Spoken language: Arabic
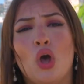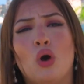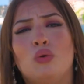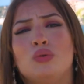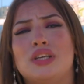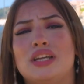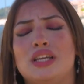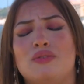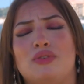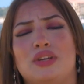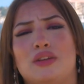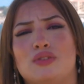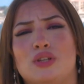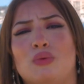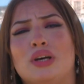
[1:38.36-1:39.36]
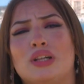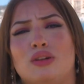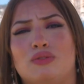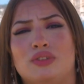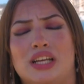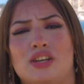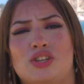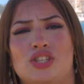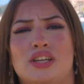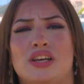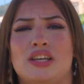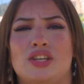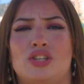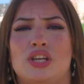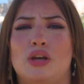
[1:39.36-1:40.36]
وثاني في نفس الوقت الفنارجيه
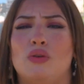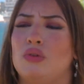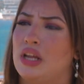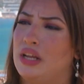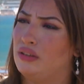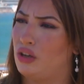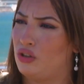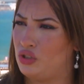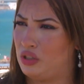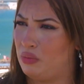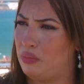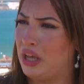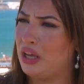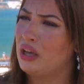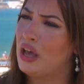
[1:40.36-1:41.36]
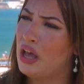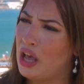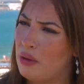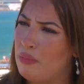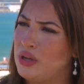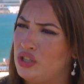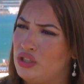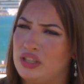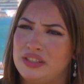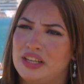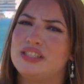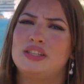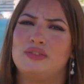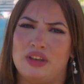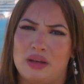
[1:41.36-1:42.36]
يشعلوا لي طوخش تماك باش
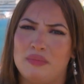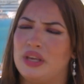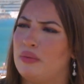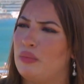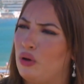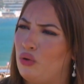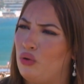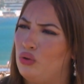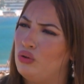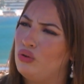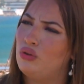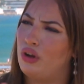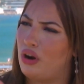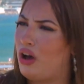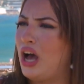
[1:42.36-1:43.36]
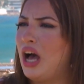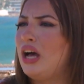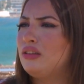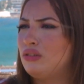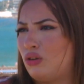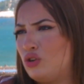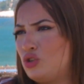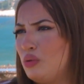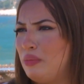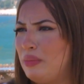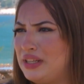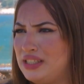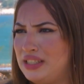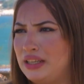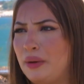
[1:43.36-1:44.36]
الناس تفهم كيما نقولوا روحها تخرج من
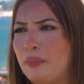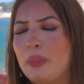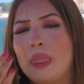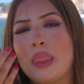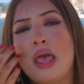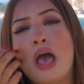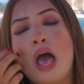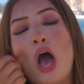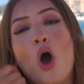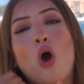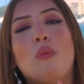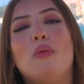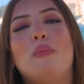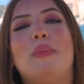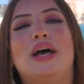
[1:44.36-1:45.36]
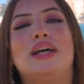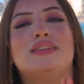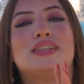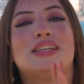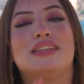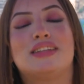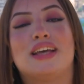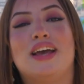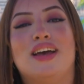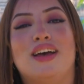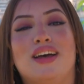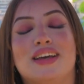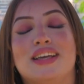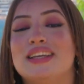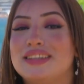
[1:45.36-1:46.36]
المدينه ومن بعد كي
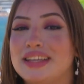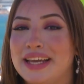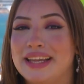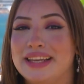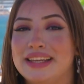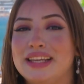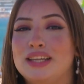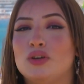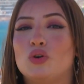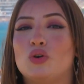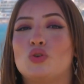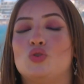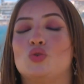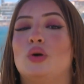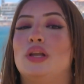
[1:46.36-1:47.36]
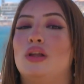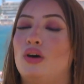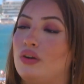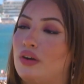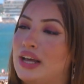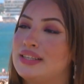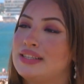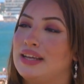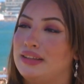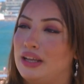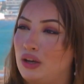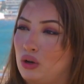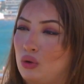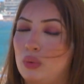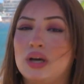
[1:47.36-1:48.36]
طاح كي الليل يخرجوا الحراس
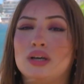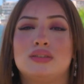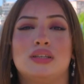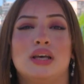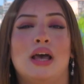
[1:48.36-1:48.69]
هذاك الوقت